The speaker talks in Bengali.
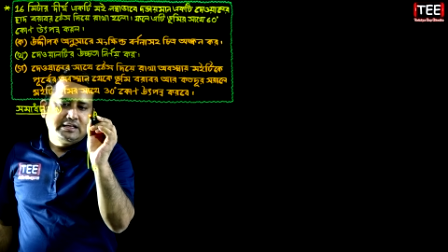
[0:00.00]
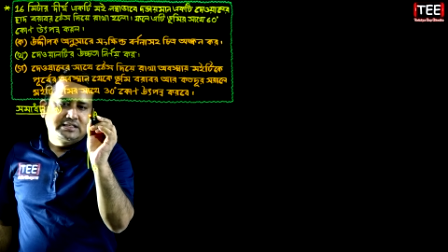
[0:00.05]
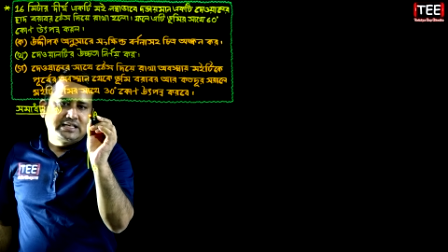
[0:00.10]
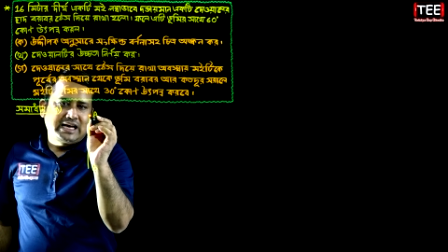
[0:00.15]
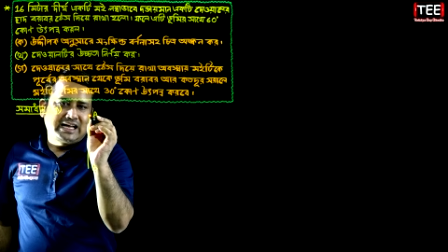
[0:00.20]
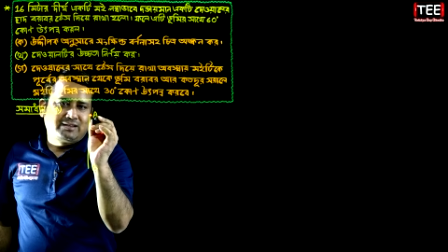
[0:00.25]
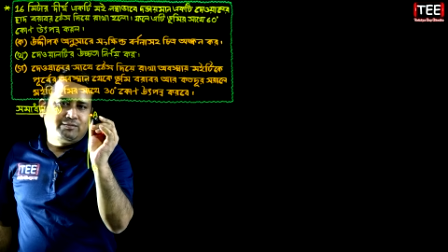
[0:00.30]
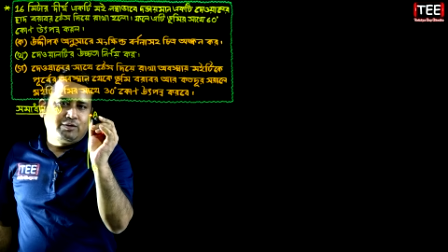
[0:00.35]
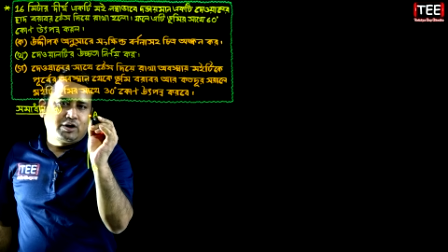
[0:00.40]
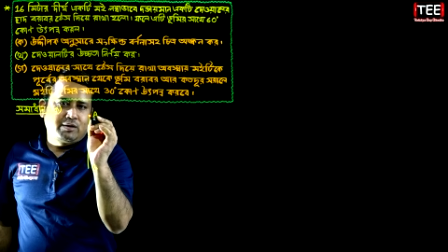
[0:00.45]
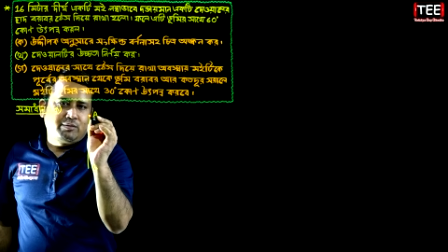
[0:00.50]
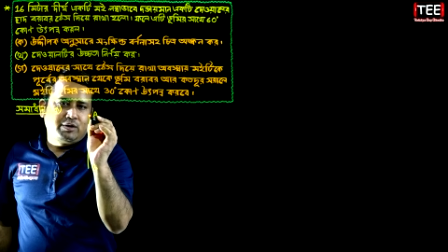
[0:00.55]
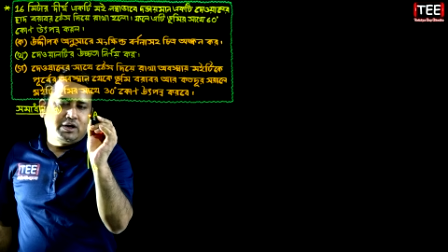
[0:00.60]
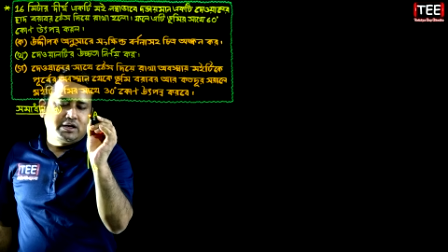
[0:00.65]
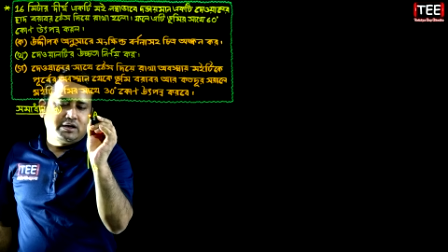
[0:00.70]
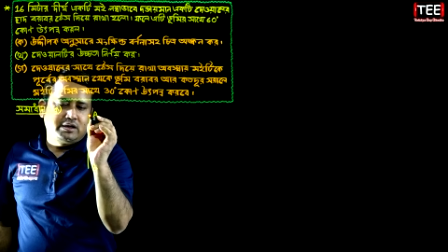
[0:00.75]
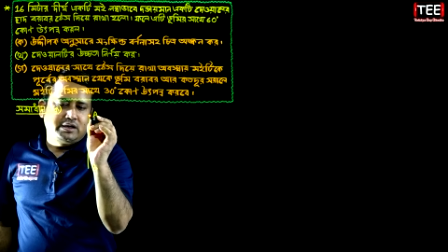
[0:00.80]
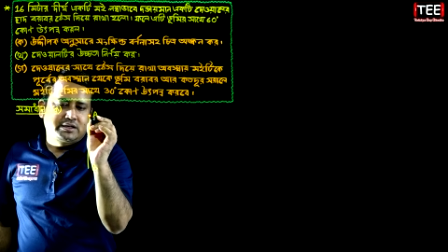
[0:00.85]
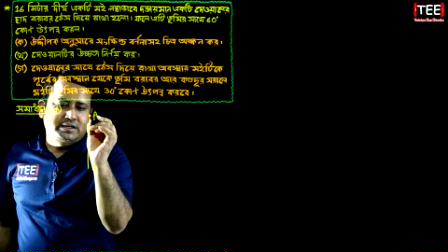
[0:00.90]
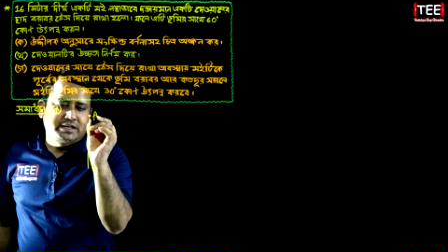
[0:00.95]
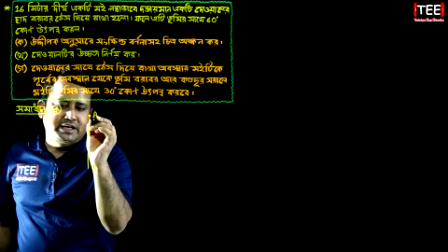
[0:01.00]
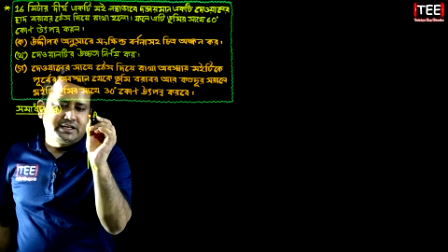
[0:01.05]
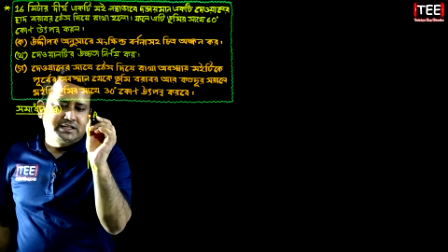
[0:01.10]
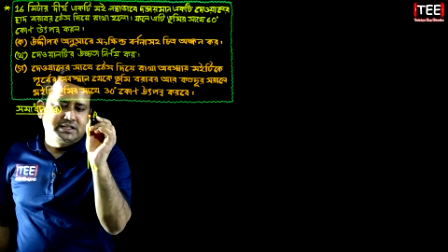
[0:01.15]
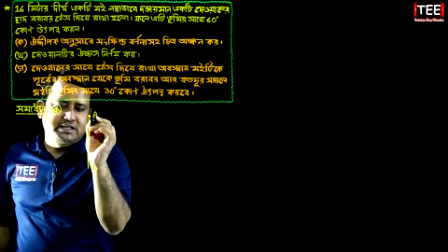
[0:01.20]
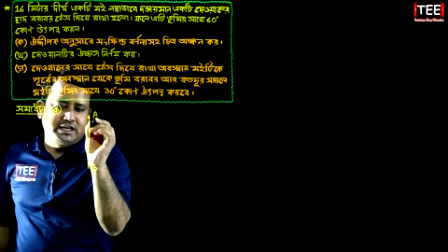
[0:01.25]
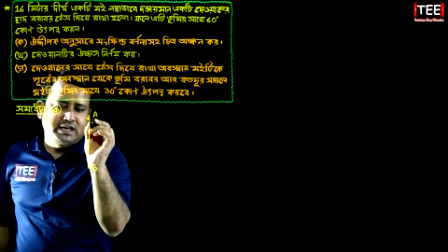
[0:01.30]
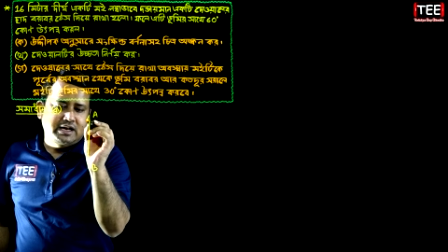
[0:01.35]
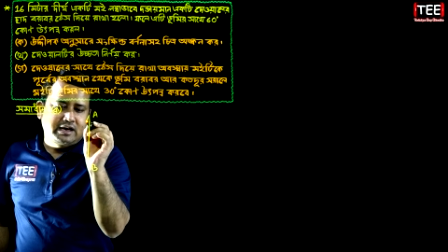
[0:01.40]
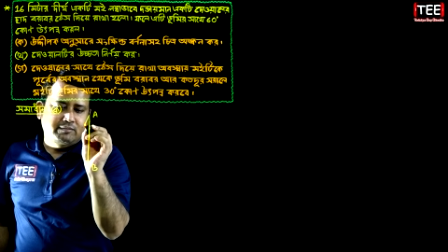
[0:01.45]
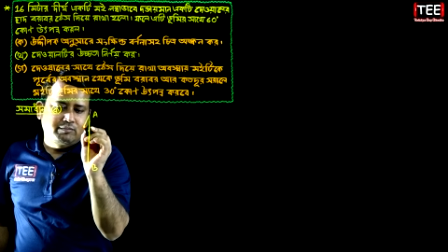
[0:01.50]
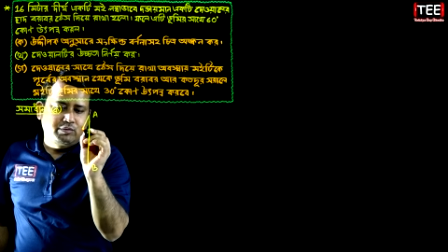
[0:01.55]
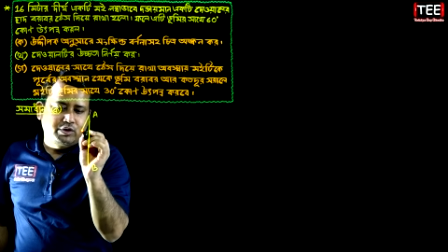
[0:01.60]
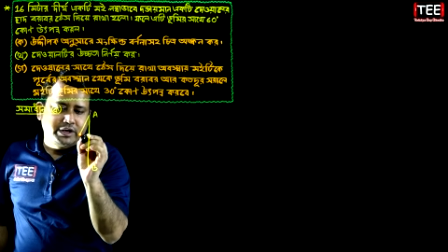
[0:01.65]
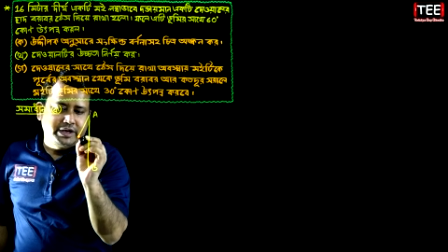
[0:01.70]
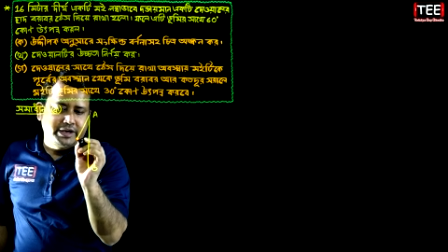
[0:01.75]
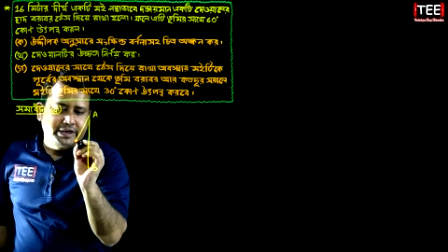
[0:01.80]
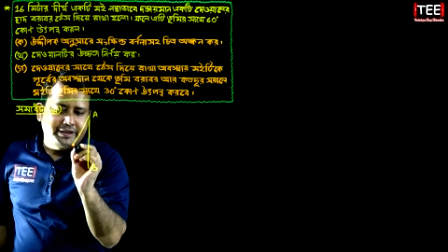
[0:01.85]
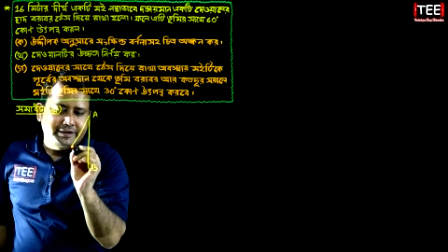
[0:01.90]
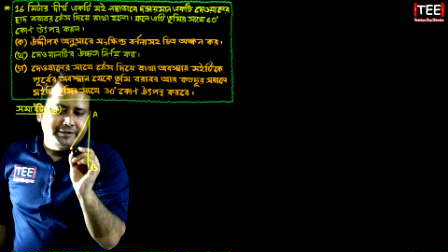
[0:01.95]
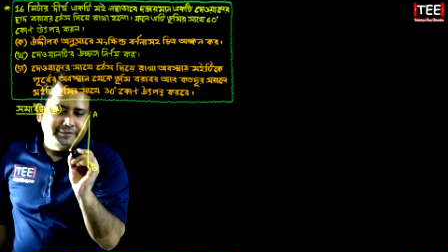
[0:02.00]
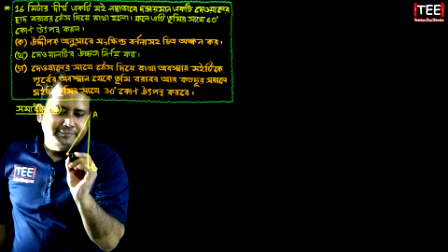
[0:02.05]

সাত বরাবর ঠেস দিয়ে রাখবো এই